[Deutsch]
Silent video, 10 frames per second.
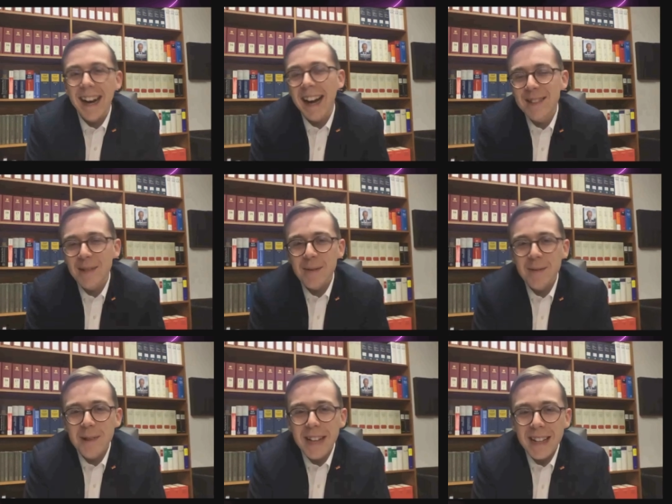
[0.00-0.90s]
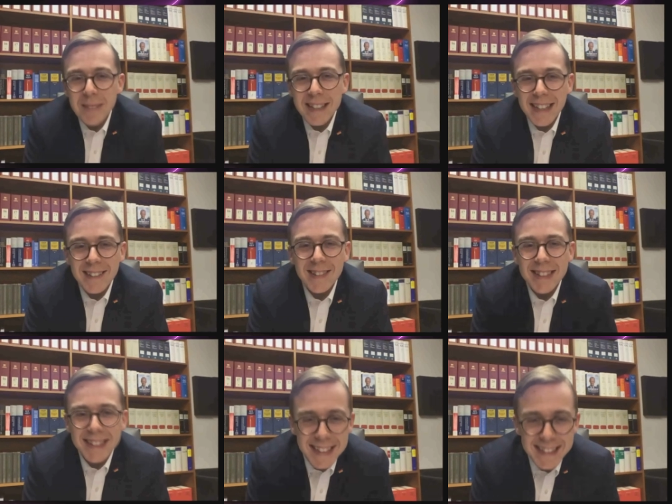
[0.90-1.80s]
Ja, also wundert mich
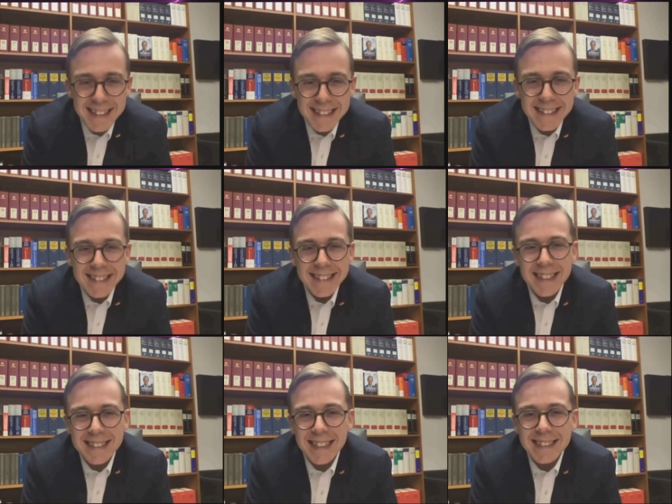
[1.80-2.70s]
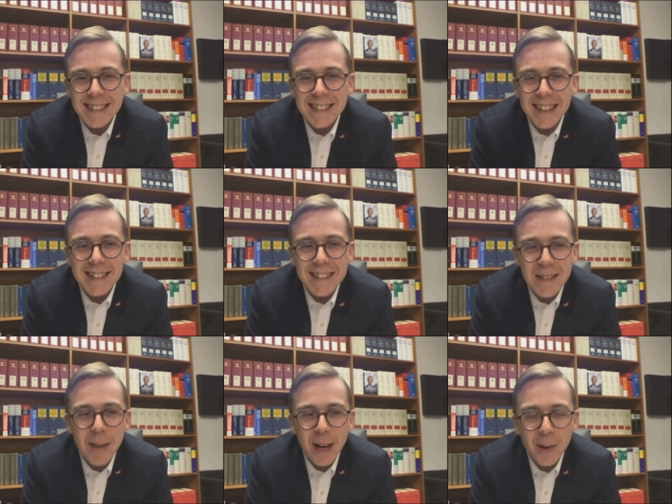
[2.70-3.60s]
natürlich nicht, äh, dass das jetzt als
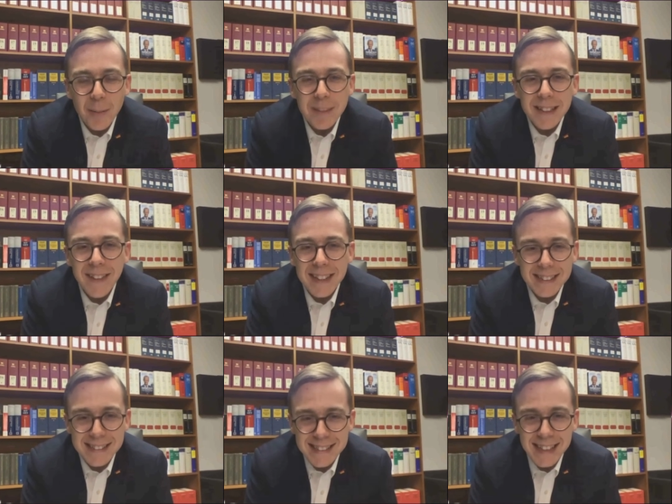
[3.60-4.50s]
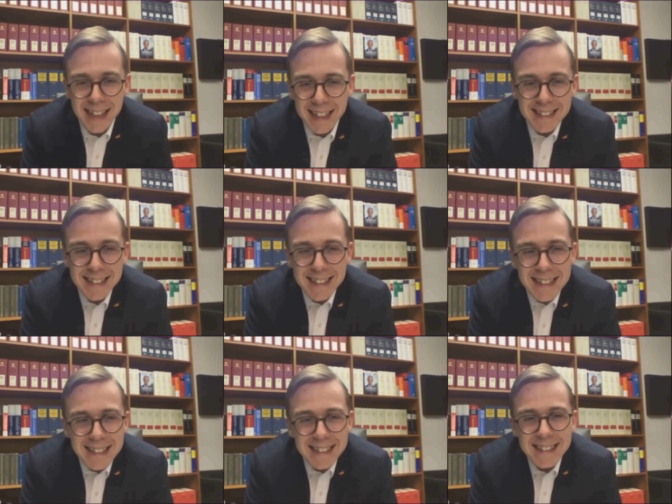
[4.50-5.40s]
Thema kommt. Ich weiß, das ist ja gerade
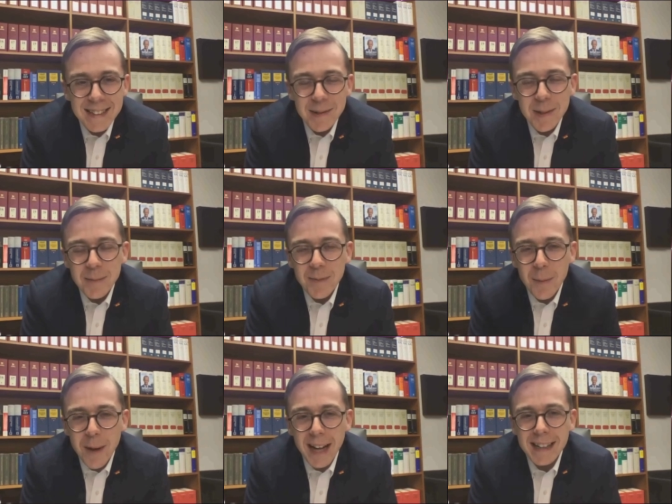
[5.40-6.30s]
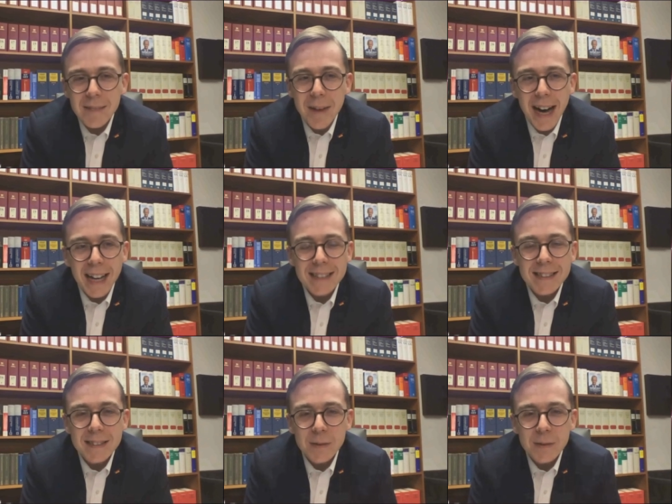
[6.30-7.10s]
äh, in YouTube-Formaten immer heiß